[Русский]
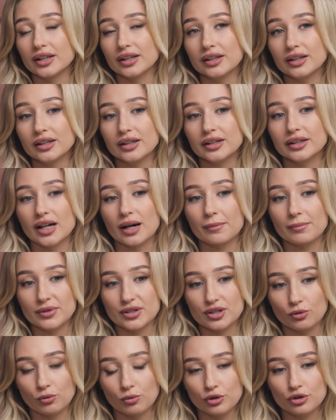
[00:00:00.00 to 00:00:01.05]
И я
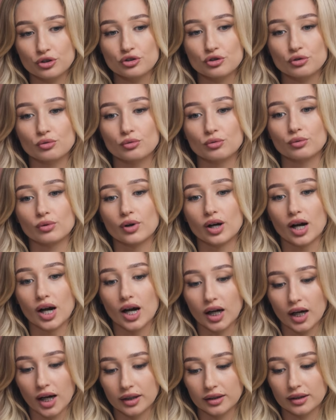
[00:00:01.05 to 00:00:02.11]
потихонечку
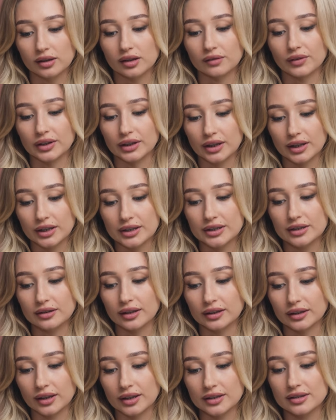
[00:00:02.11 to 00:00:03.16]
от этого
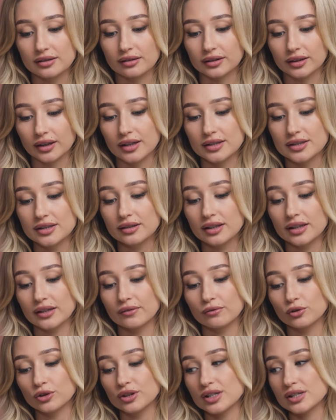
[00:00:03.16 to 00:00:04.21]
отходила, отходила, отходила,
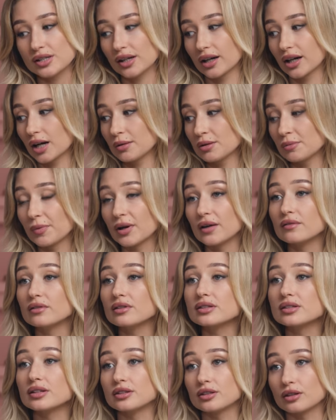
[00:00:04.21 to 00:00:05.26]
и вот не за грами
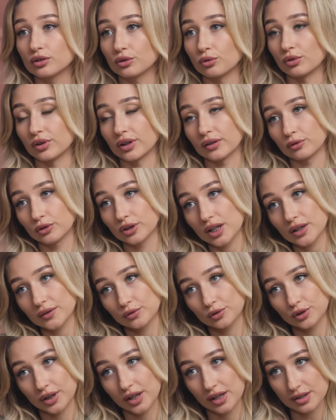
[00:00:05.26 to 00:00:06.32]
появился ТикТок. И вот
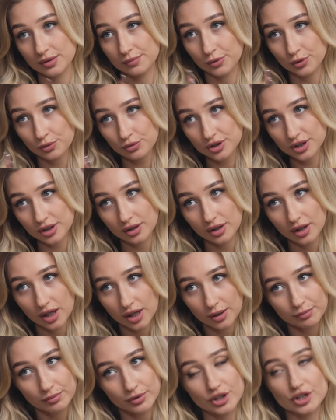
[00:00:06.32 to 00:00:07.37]
так вот я с бьюти
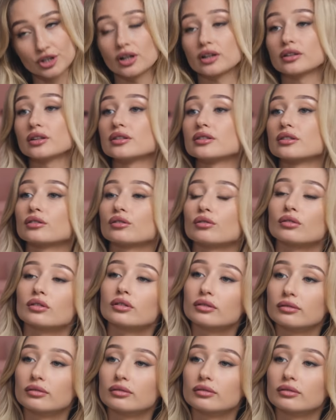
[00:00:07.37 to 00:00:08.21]
перешла на ТикТок.